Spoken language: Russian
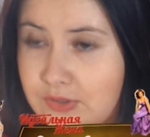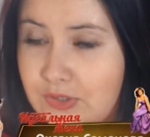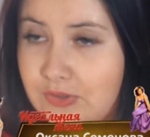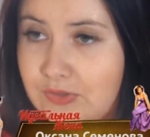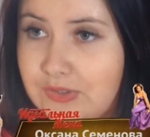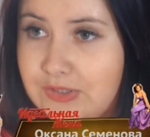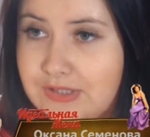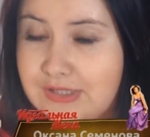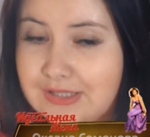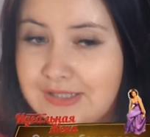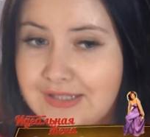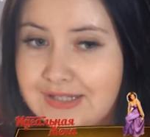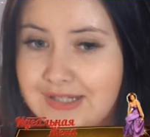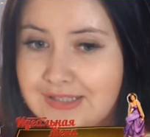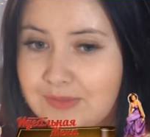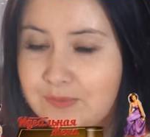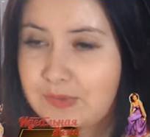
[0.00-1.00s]
То есть, э,
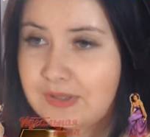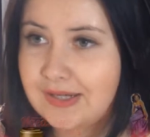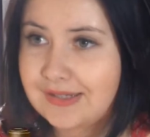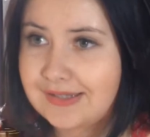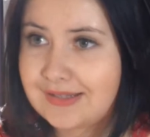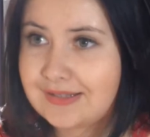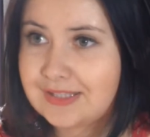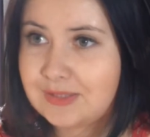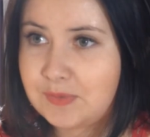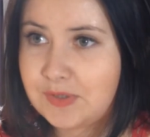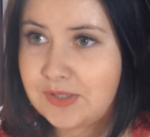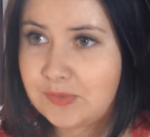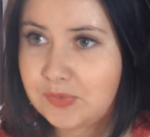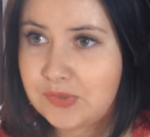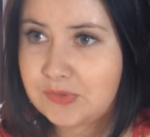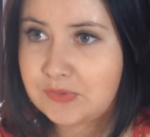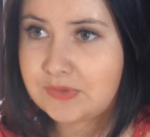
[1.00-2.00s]
как ты показал себя
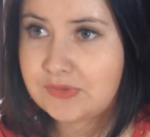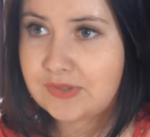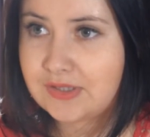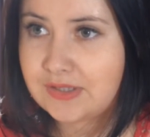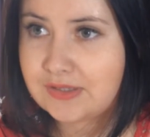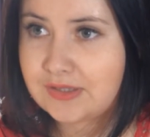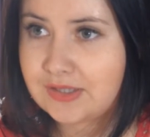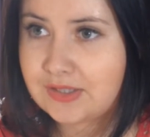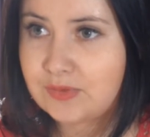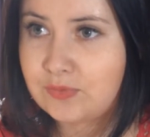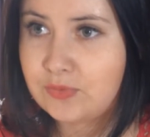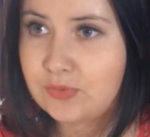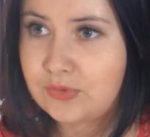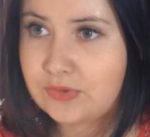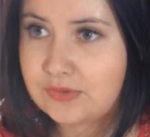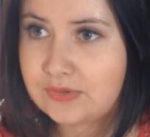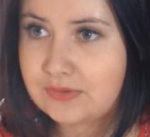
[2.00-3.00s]
на первом свидании, так и
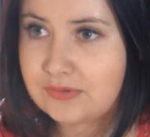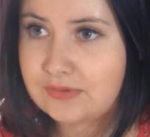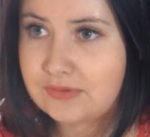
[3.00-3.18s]
будет.